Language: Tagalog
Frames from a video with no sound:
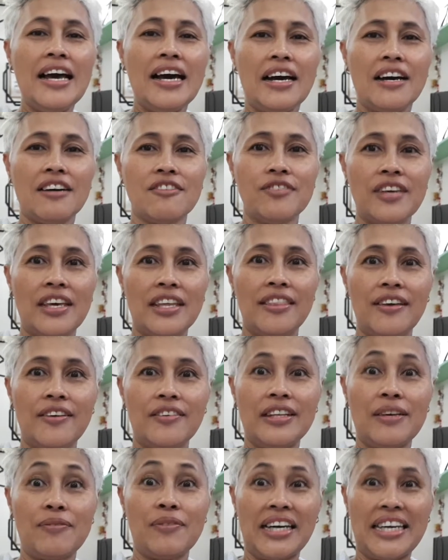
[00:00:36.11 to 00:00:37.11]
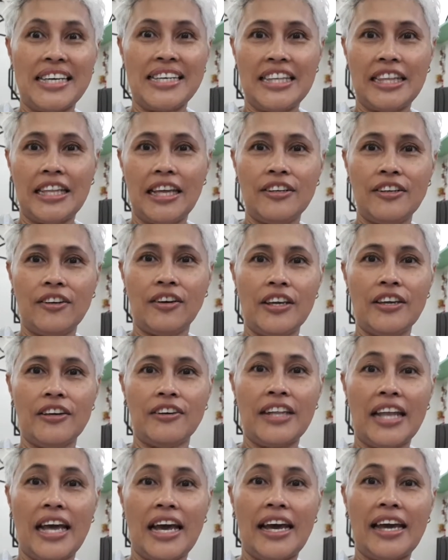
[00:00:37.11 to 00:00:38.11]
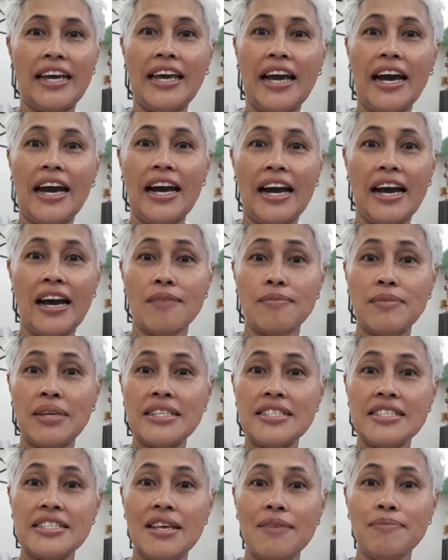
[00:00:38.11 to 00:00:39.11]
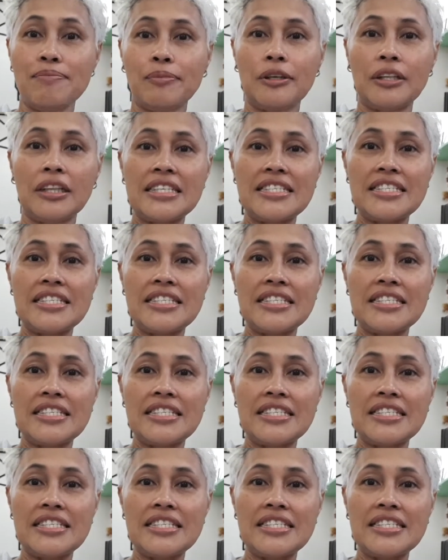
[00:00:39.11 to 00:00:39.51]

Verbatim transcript: Ang video na makikita niyo ngayon ay ang aming simple